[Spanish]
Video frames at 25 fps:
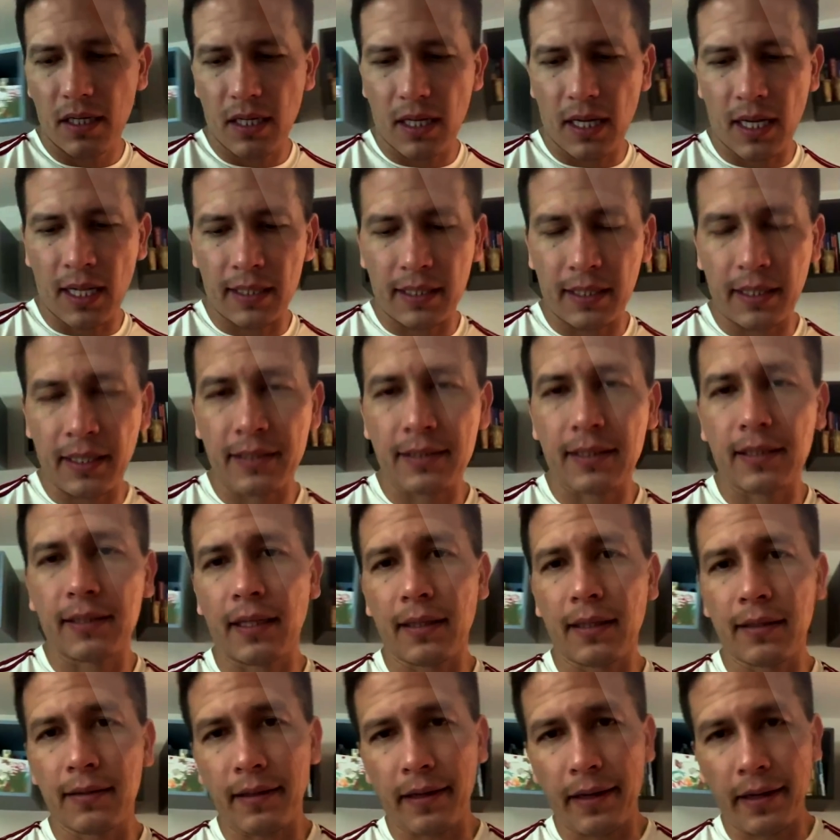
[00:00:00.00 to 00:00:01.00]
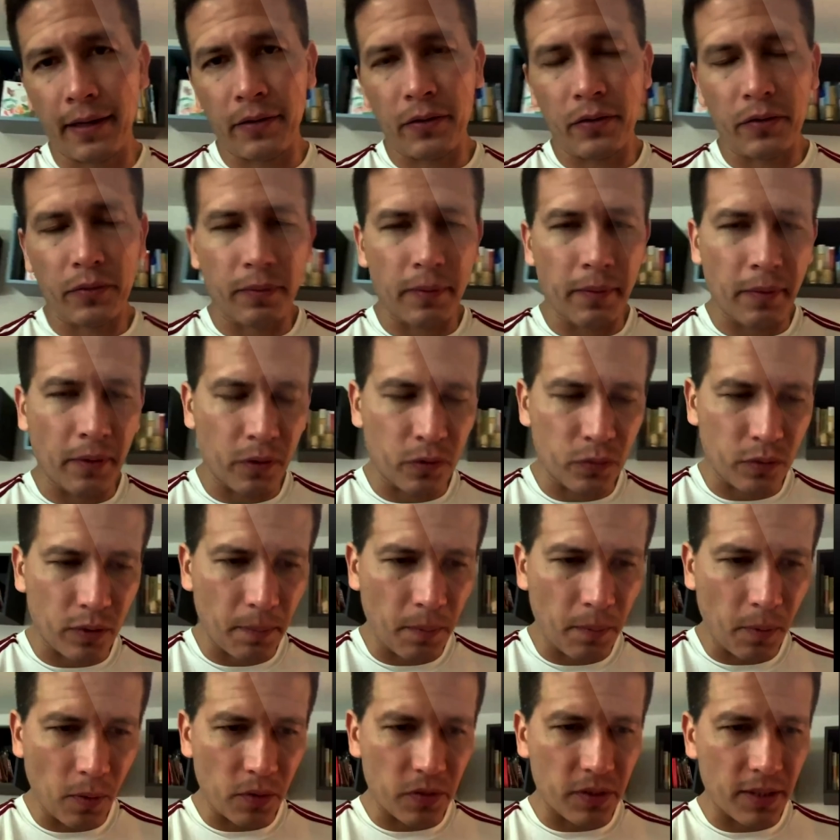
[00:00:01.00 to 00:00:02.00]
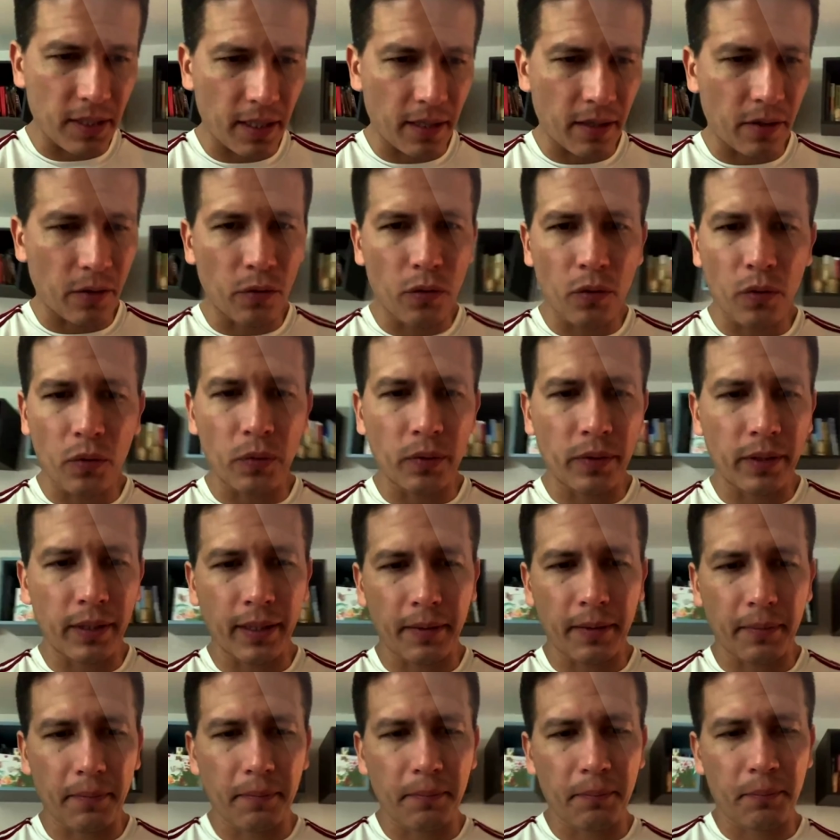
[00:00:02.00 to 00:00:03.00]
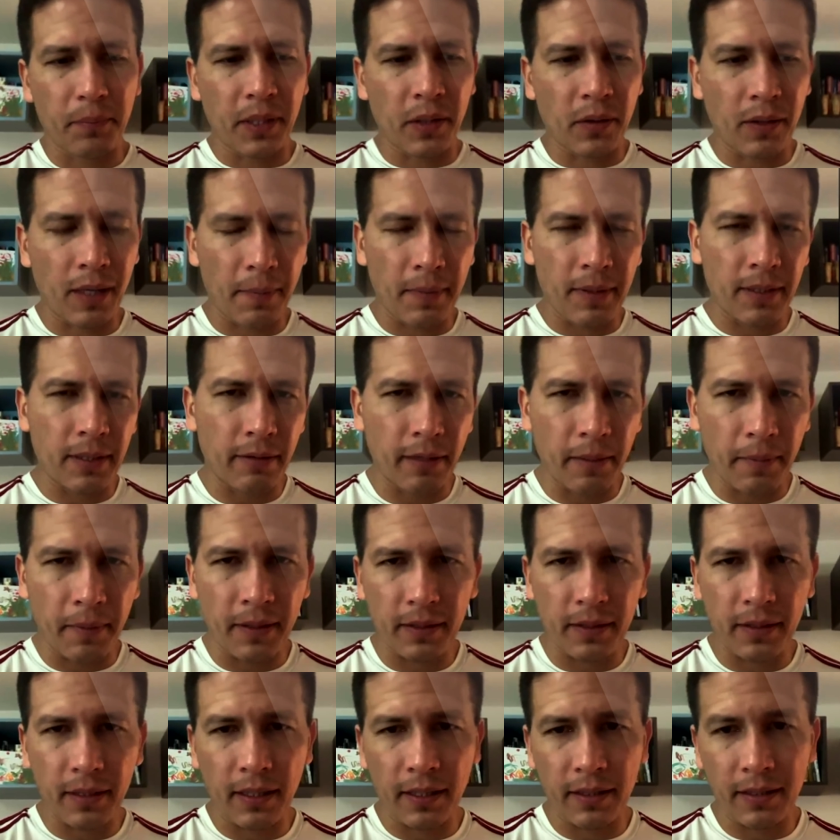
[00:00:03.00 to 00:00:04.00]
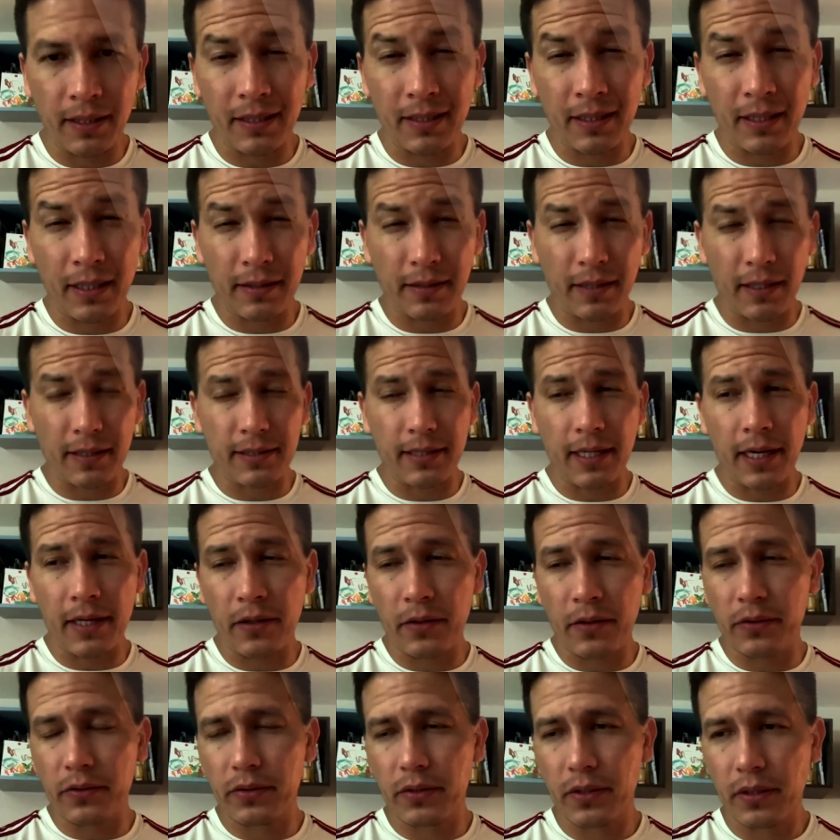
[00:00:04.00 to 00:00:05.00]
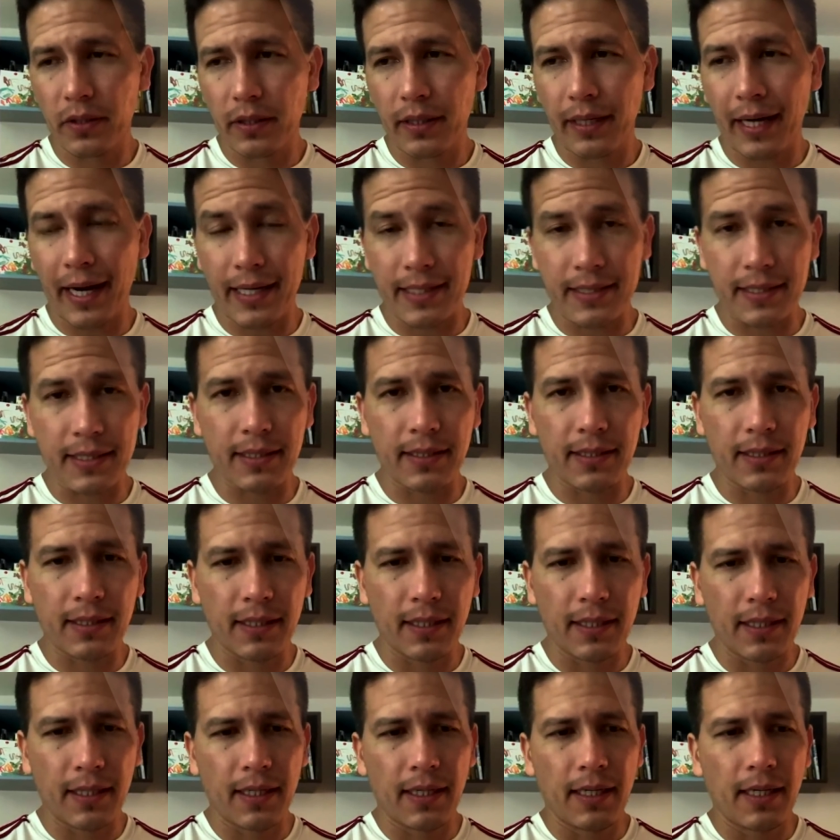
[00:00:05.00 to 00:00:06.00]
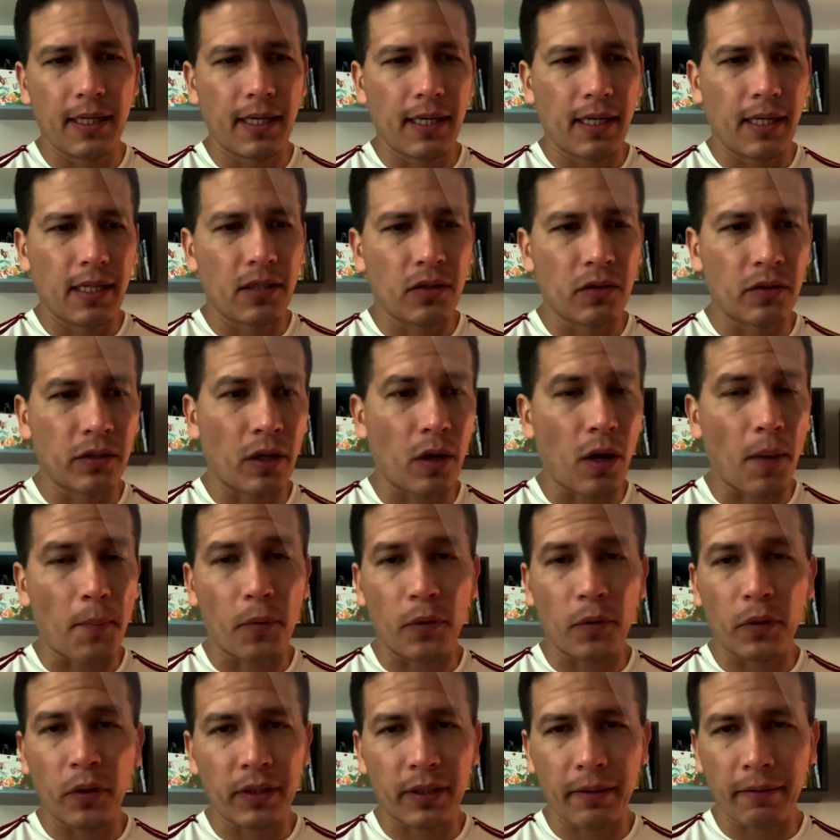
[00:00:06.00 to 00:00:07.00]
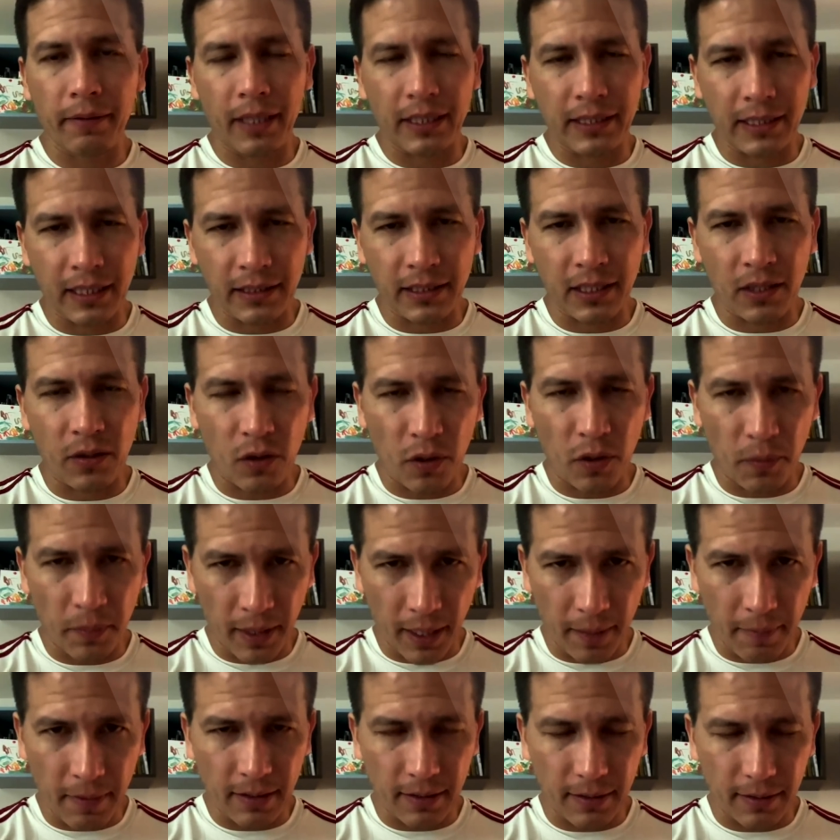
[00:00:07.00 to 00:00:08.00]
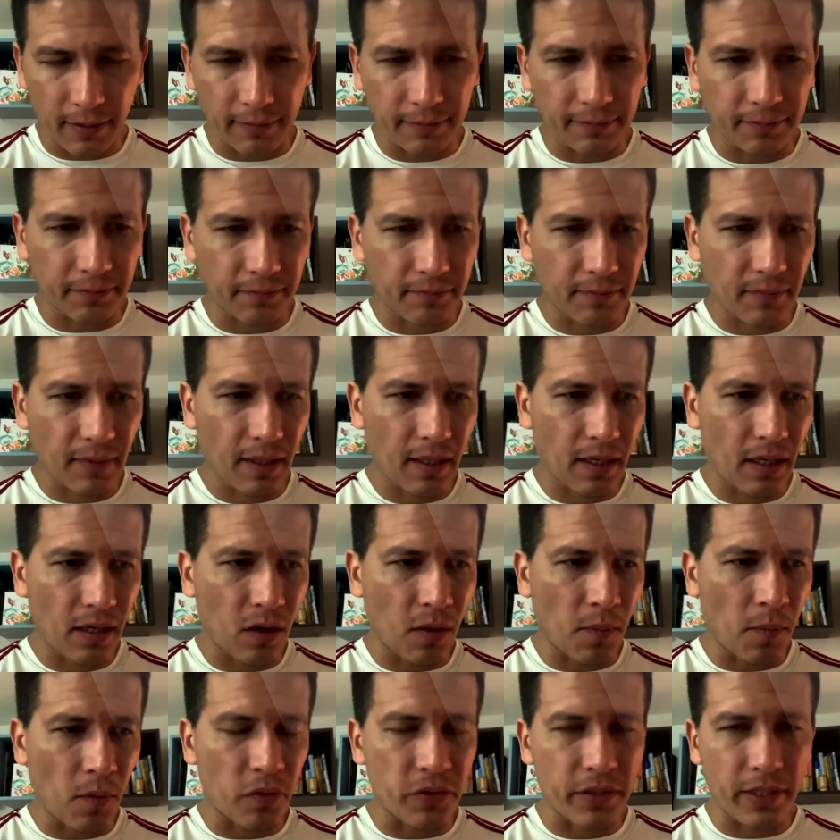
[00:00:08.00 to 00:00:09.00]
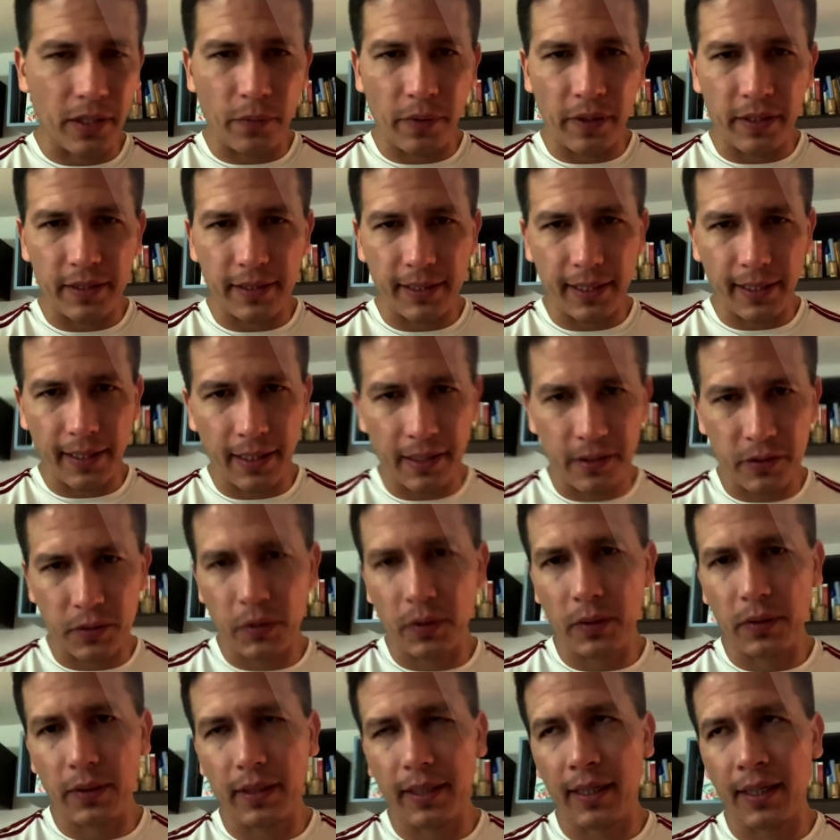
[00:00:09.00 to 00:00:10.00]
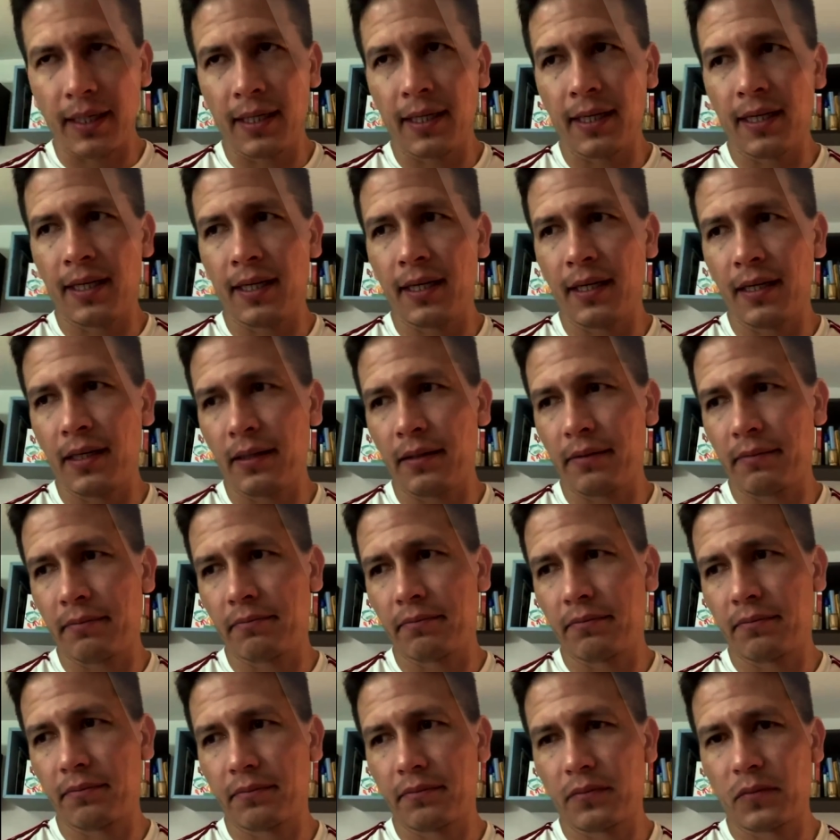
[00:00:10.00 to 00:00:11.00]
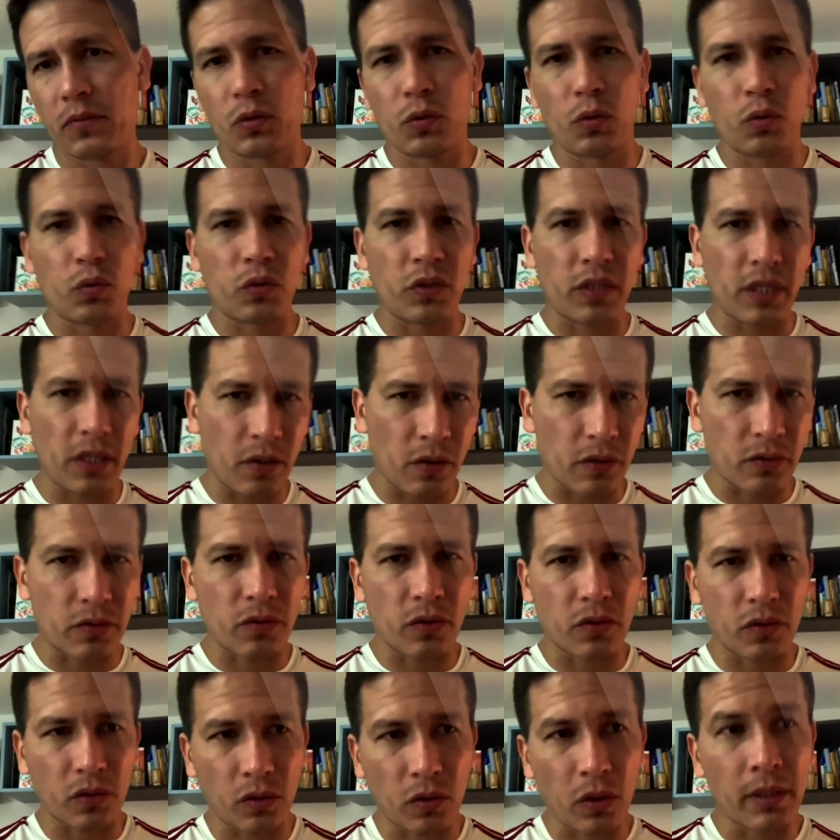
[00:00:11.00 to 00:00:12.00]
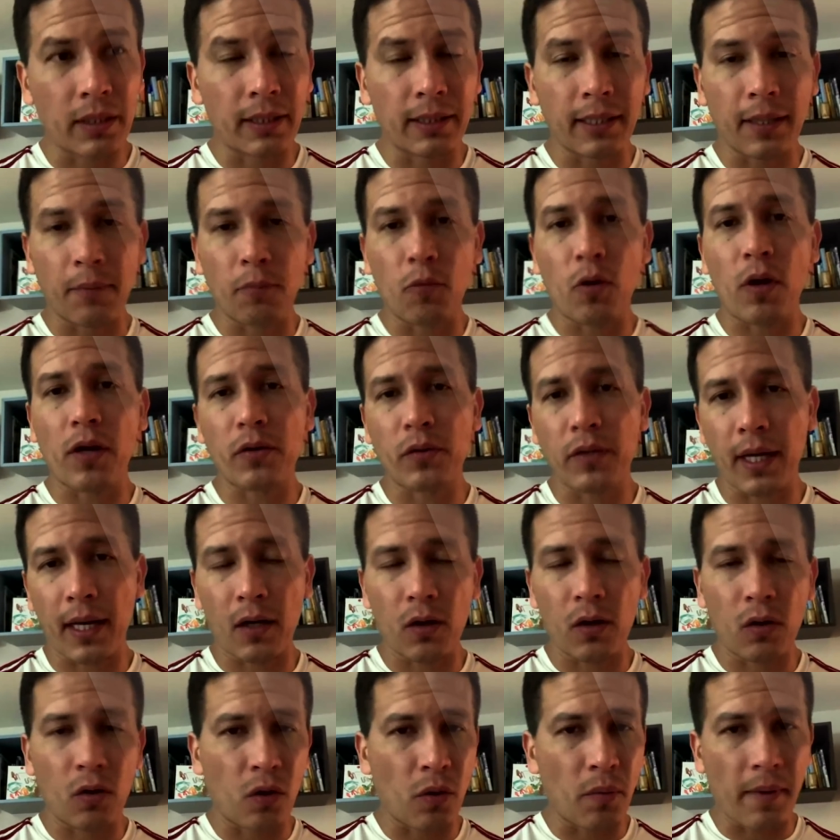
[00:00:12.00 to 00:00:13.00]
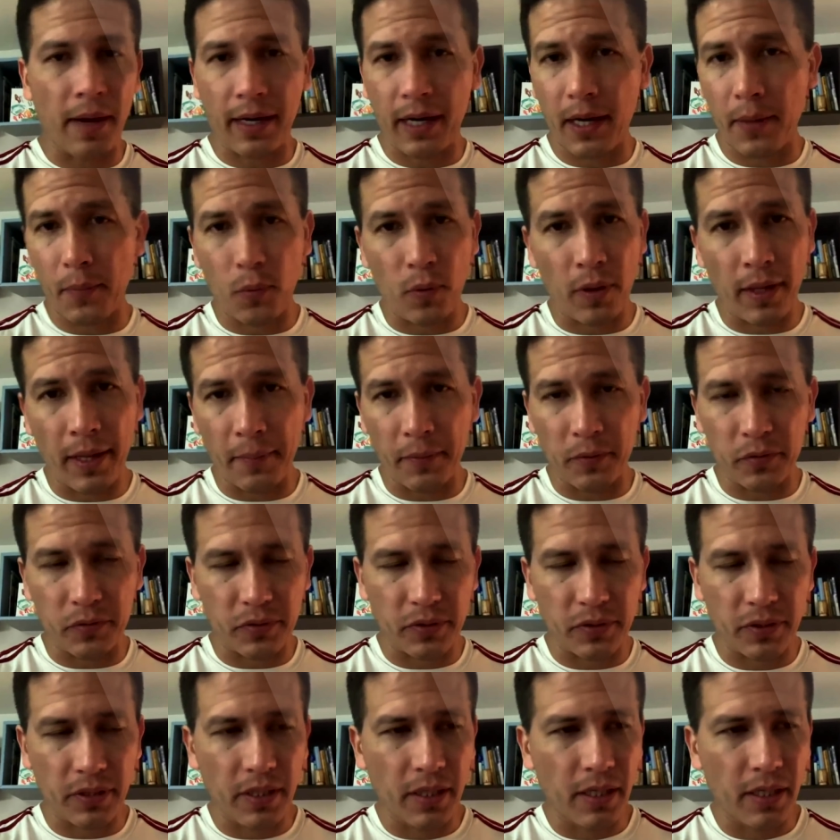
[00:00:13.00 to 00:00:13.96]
Él tiene 70 años, vive con su esposa en Cúcuta, pero lamentablemente ya tiene 3 años, casi, donde no ha podido estabilizarse económicamente. Como consecuencia de eso, eh, sus hijos, nosotros intentamos ayudarlo lo más que podemos.